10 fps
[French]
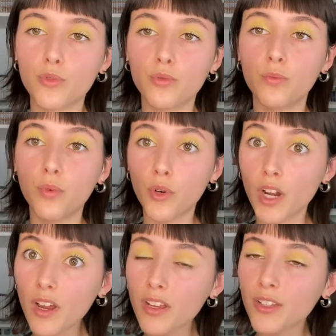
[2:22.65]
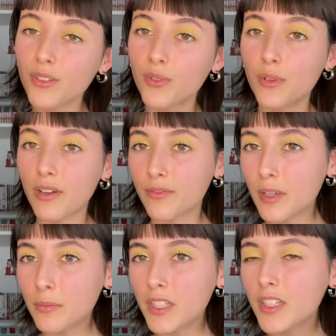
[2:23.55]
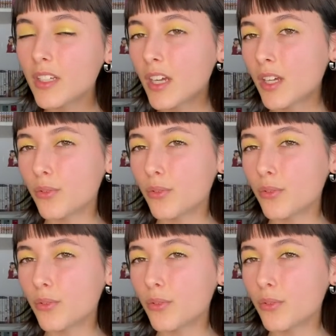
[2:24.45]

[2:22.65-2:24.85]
du polar, de la famille,